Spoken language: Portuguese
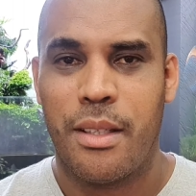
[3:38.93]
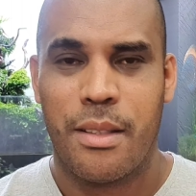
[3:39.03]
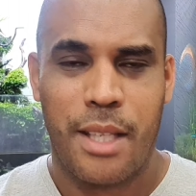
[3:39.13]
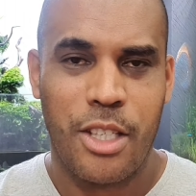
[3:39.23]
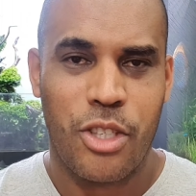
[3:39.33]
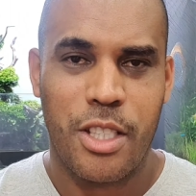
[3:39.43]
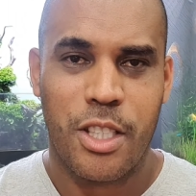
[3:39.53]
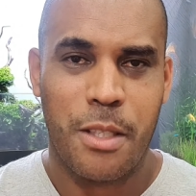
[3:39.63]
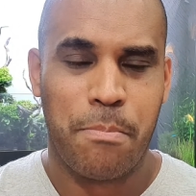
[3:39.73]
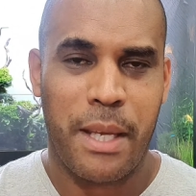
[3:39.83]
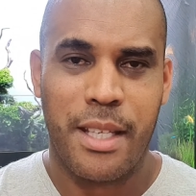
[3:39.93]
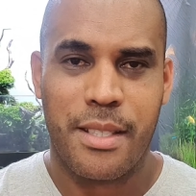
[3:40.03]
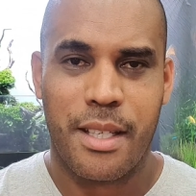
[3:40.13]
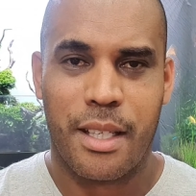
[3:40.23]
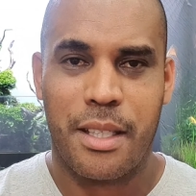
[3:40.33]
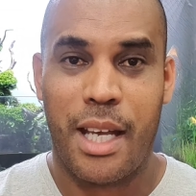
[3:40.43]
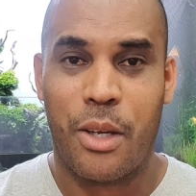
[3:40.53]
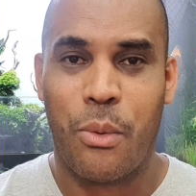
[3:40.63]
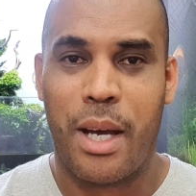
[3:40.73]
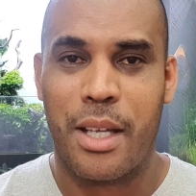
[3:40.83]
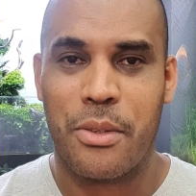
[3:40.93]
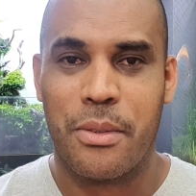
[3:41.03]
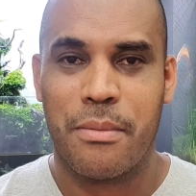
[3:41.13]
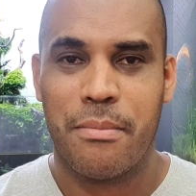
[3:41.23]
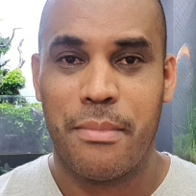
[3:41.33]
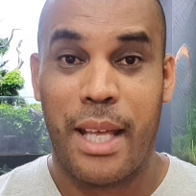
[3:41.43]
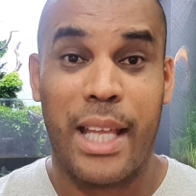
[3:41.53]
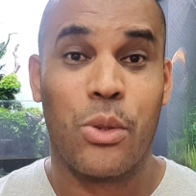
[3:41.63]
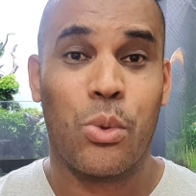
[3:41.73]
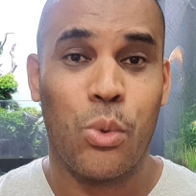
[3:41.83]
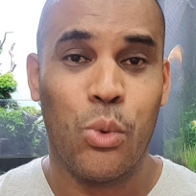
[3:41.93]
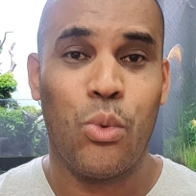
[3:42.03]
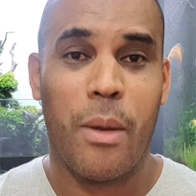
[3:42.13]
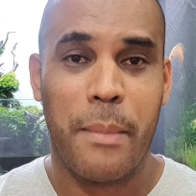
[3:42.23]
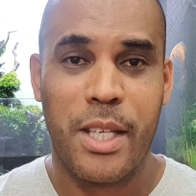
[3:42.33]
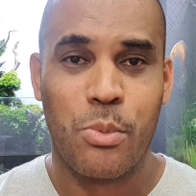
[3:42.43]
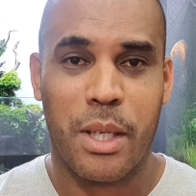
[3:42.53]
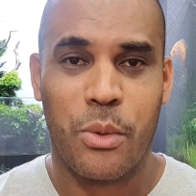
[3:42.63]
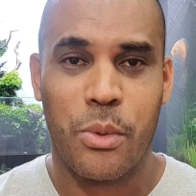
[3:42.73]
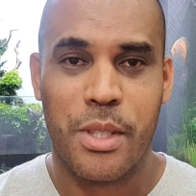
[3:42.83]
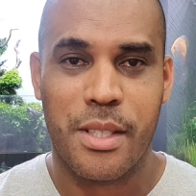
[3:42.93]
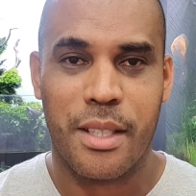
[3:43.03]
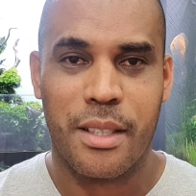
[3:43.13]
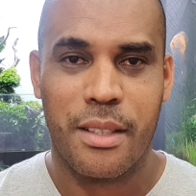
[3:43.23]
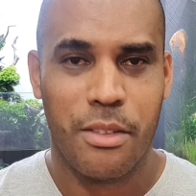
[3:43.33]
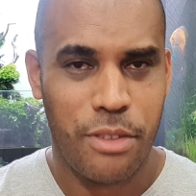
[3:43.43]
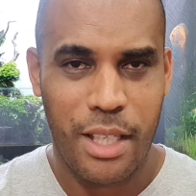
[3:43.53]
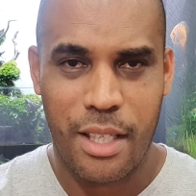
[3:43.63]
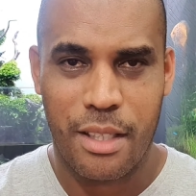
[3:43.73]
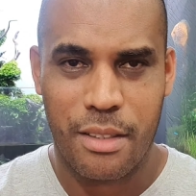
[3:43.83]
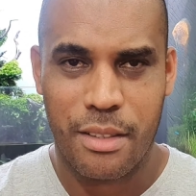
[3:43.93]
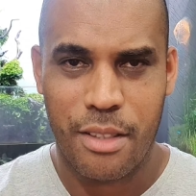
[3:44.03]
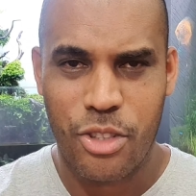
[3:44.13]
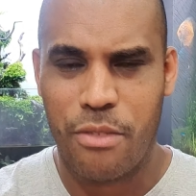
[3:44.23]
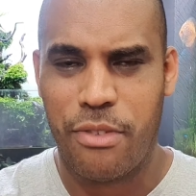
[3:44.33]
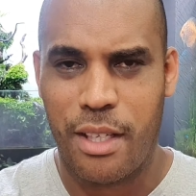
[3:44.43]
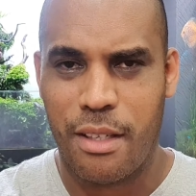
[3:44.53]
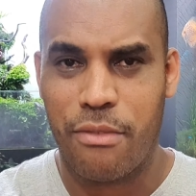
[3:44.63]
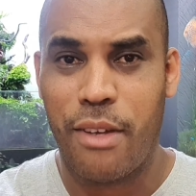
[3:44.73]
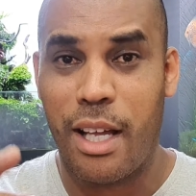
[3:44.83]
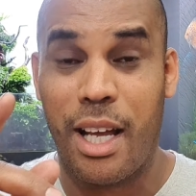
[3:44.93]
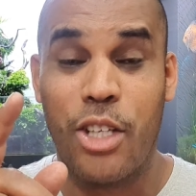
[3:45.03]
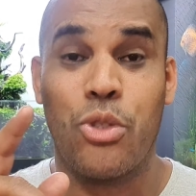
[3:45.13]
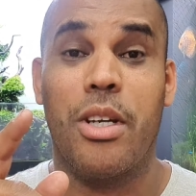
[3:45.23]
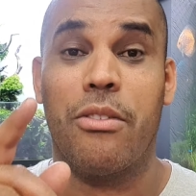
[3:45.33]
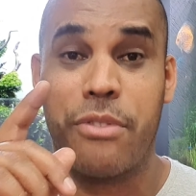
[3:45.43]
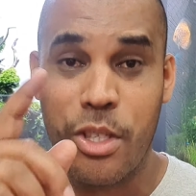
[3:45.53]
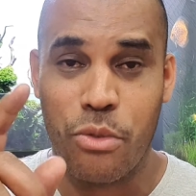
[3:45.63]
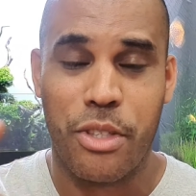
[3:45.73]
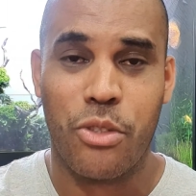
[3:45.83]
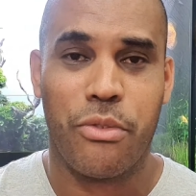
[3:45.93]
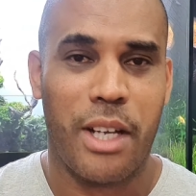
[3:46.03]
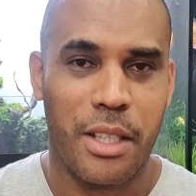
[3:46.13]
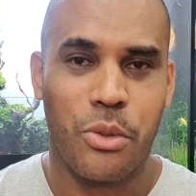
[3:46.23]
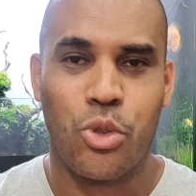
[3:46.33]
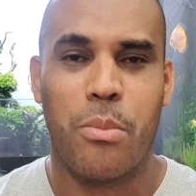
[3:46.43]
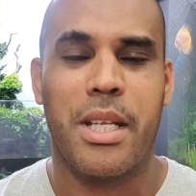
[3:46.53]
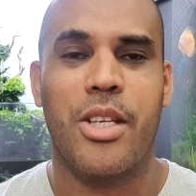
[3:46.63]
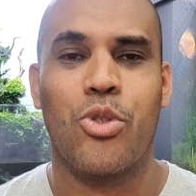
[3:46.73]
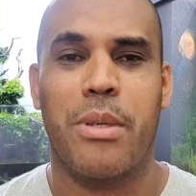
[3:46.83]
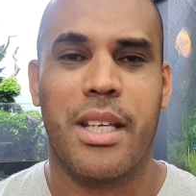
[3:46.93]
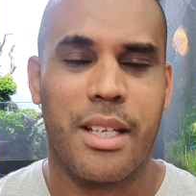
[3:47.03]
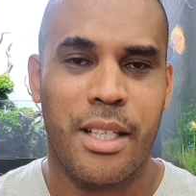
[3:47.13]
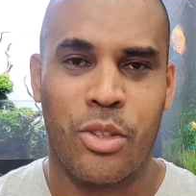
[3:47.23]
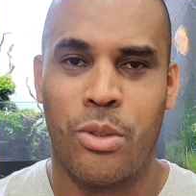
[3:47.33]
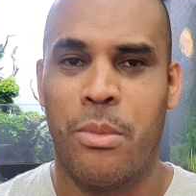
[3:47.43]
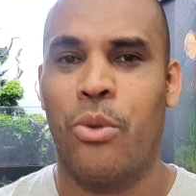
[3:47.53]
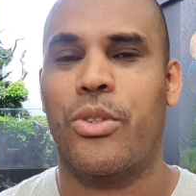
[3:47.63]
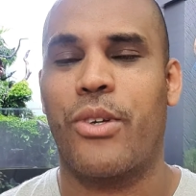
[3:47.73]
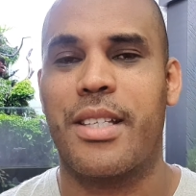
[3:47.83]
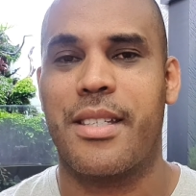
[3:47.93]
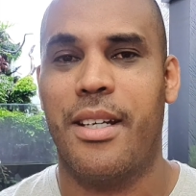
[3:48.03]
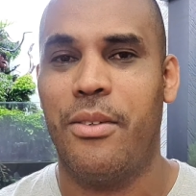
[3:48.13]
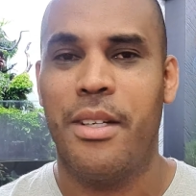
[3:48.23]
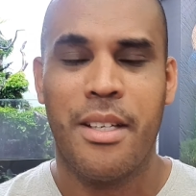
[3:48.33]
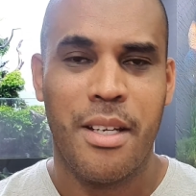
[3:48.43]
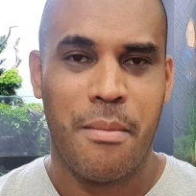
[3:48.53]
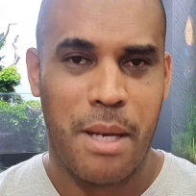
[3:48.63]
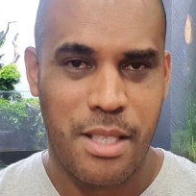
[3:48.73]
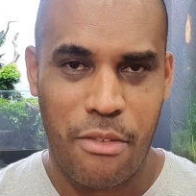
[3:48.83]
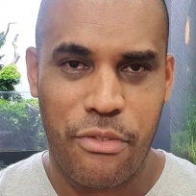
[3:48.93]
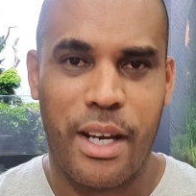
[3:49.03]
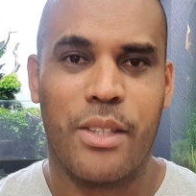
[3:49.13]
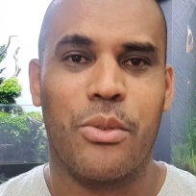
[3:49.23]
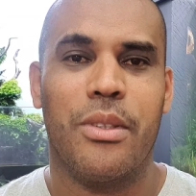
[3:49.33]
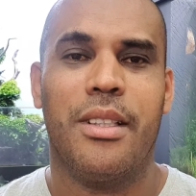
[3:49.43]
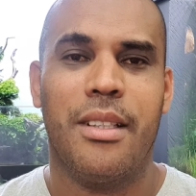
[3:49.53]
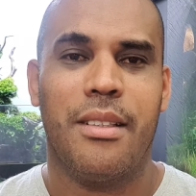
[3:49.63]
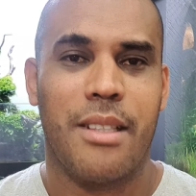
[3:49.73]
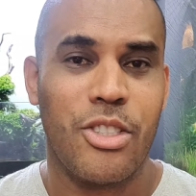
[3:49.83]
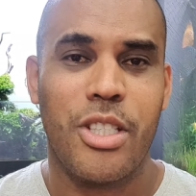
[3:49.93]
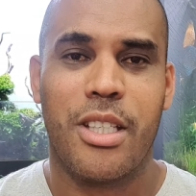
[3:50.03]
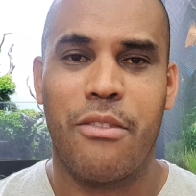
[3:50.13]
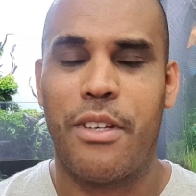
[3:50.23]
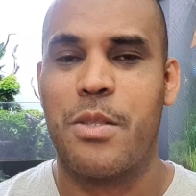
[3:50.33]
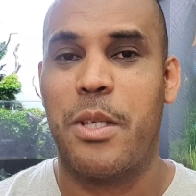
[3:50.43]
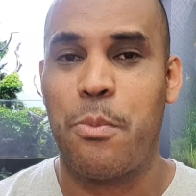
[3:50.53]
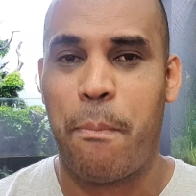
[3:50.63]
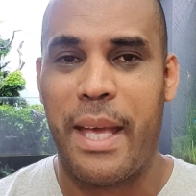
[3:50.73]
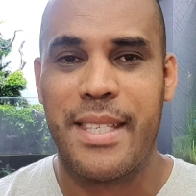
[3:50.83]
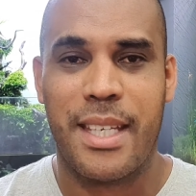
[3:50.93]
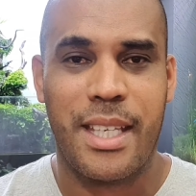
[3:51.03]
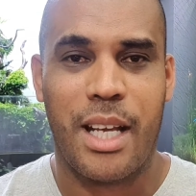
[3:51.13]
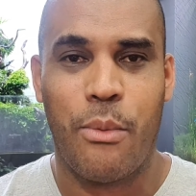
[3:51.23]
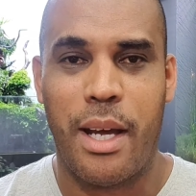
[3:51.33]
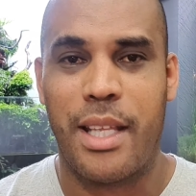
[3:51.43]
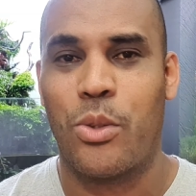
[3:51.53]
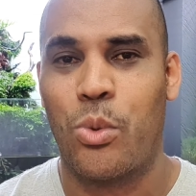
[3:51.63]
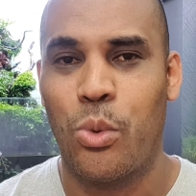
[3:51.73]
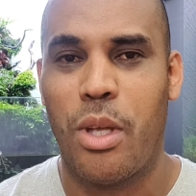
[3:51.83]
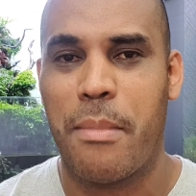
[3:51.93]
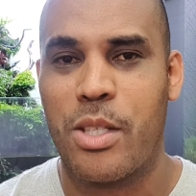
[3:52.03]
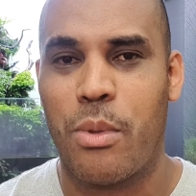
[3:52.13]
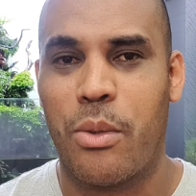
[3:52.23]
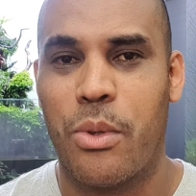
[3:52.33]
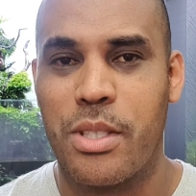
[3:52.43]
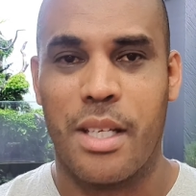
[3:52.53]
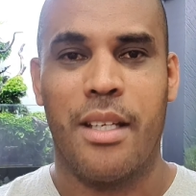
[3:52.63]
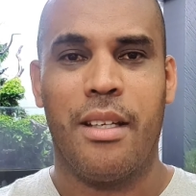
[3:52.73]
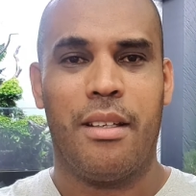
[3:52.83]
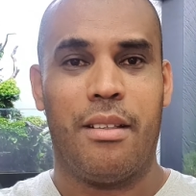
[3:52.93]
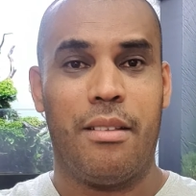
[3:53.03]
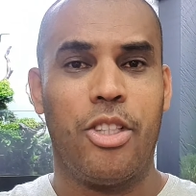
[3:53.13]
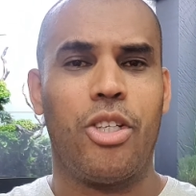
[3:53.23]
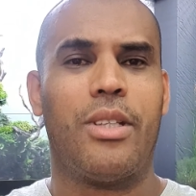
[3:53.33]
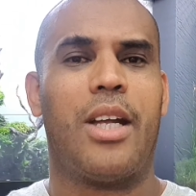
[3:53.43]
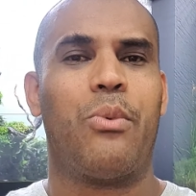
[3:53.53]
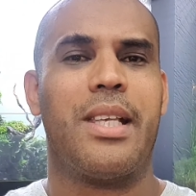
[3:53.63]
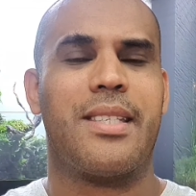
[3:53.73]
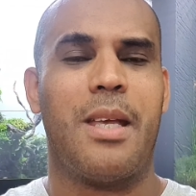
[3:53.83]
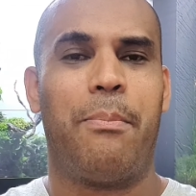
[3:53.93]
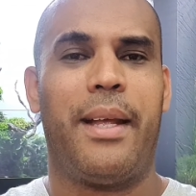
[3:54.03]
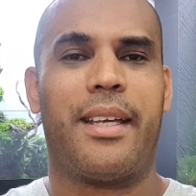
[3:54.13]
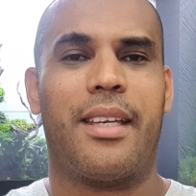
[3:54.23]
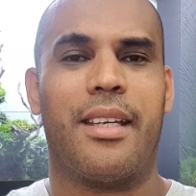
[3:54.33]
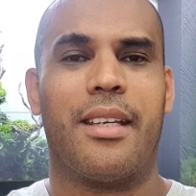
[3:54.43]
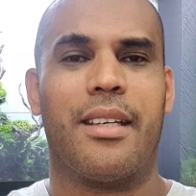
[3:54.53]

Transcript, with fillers: Tem gente que pensa que aquário é tudo a mesma coisa. Eu falei, acho que eu acho não, fiz um vídeo falando sobre isso, brincando numa outra ocasião, mas é fato. Tem gente que infelizmente pensa que aquário é tudo a mesma coisa. Deixa eu dar um exemplo aqui.